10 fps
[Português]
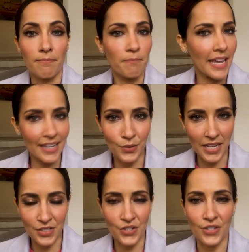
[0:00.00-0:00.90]
bem
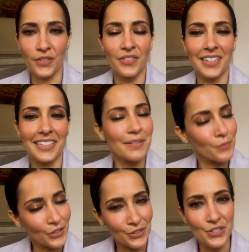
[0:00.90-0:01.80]
educativa e
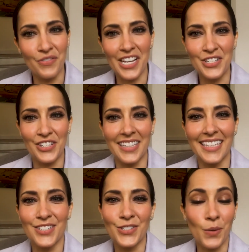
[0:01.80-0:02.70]
muito
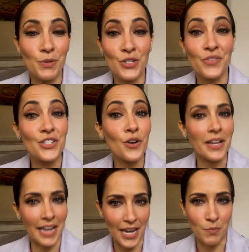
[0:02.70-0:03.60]
divertida sobre os
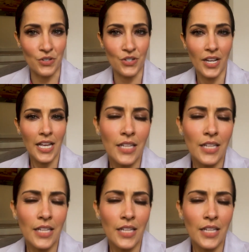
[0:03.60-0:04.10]
videogames.